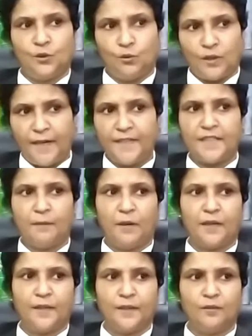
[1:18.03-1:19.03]
जो क्लाइंट्स
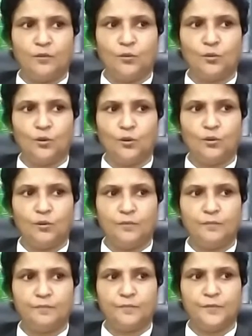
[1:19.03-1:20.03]
हमारे हैं उनको
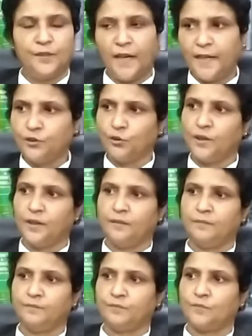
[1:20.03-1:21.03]
न्याय जो है
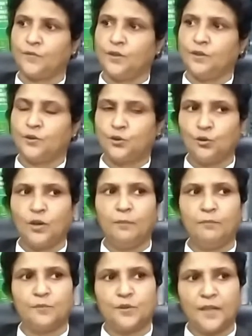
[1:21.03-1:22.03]

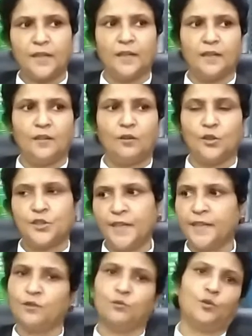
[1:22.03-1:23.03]
सुगम सरल और
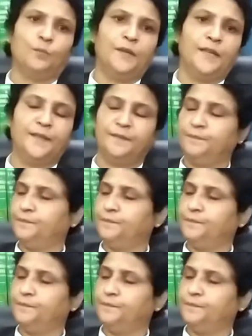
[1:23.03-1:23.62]
शीघ्र उनको मिले